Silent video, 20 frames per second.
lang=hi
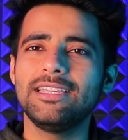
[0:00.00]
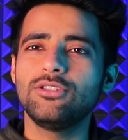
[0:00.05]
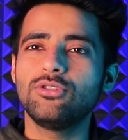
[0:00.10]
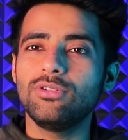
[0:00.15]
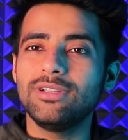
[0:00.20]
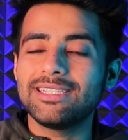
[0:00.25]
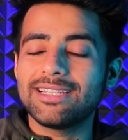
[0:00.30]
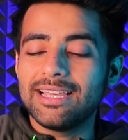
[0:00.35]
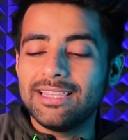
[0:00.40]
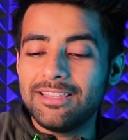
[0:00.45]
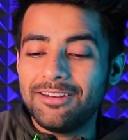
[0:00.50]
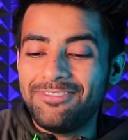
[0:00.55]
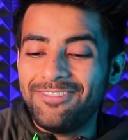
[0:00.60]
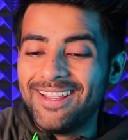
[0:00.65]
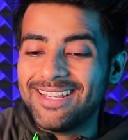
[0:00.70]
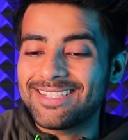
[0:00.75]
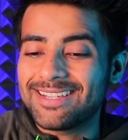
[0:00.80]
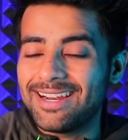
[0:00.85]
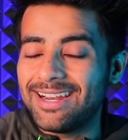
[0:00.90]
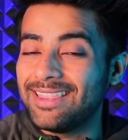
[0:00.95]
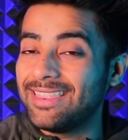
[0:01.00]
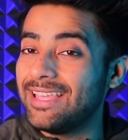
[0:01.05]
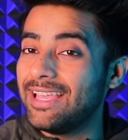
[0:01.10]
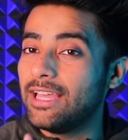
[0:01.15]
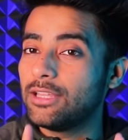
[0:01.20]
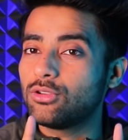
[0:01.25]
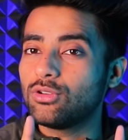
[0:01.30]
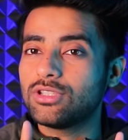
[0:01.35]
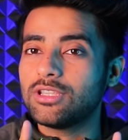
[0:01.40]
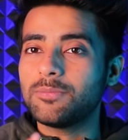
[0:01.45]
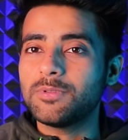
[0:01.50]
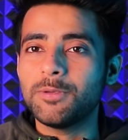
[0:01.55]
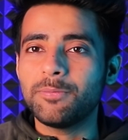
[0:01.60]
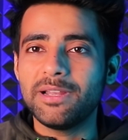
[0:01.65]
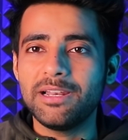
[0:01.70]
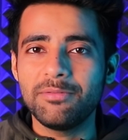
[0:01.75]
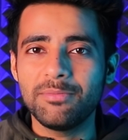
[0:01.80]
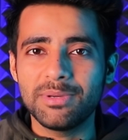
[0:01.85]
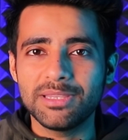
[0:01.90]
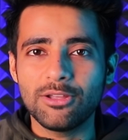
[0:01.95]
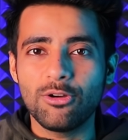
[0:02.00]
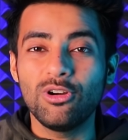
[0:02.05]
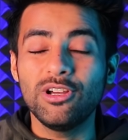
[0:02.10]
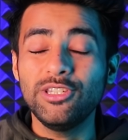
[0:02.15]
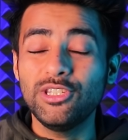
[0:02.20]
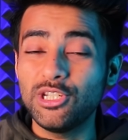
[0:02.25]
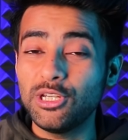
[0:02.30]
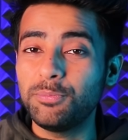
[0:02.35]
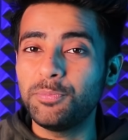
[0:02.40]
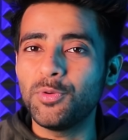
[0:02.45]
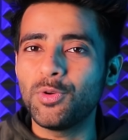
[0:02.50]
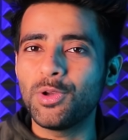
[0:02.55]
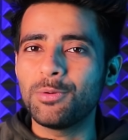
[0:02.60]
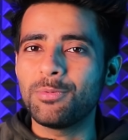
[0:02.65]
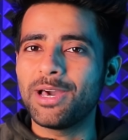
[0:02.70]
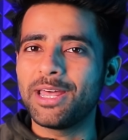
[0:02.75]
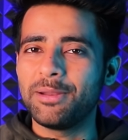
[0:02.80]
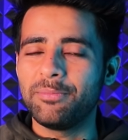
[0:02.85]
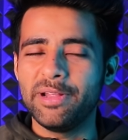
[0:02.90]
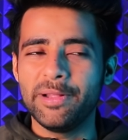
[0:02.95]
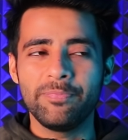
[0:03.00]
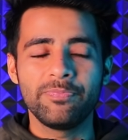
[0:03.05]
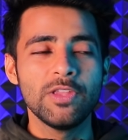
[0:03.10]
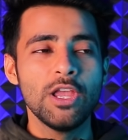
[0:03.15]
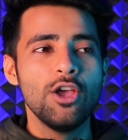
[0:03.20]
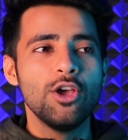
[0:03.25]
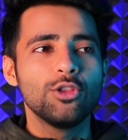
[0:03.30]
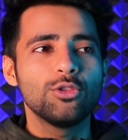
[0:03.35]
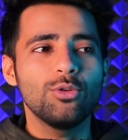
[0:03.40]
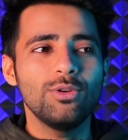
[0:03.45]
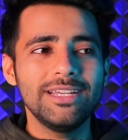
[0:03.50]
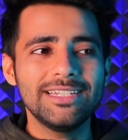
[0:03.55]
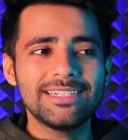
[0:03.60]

थी जो इसके अंदर फिक्स कर दी हैं तो सबसे पहले मैं बताऊँगा जी के बारे में तो